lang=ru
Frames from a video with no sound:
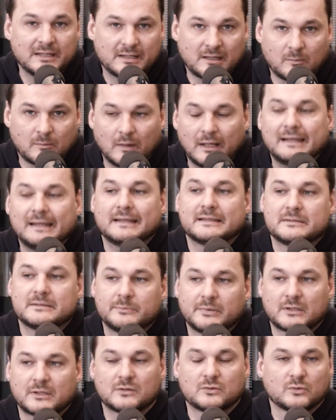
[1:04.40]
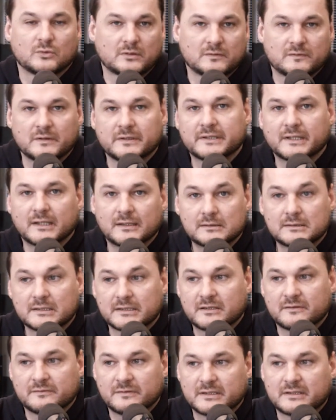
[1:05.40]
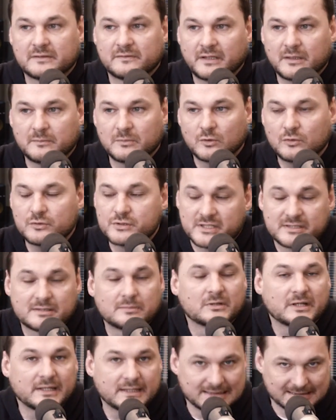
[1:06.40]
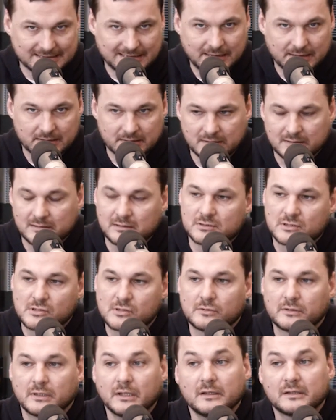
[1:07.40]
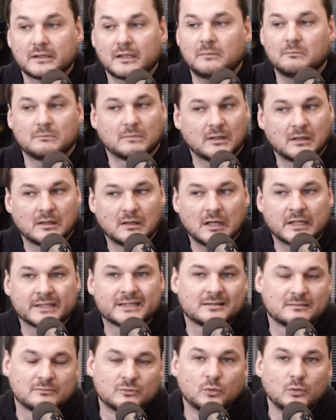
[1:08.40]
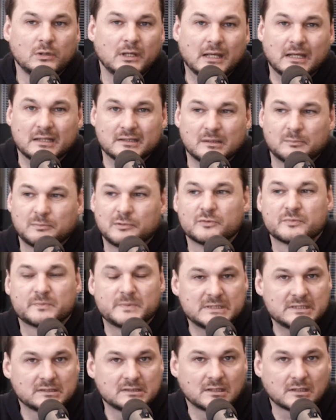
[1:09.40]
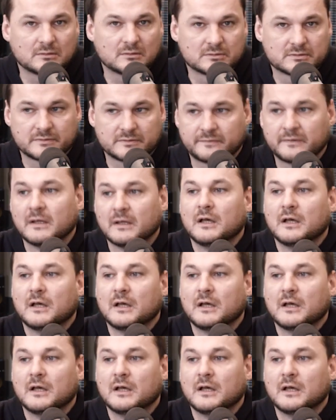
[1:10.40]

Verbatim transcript: нормальная температура в Антарктике в это время года, сейчас там конец лета, если что, да, там от нуля до плюс 5 градусов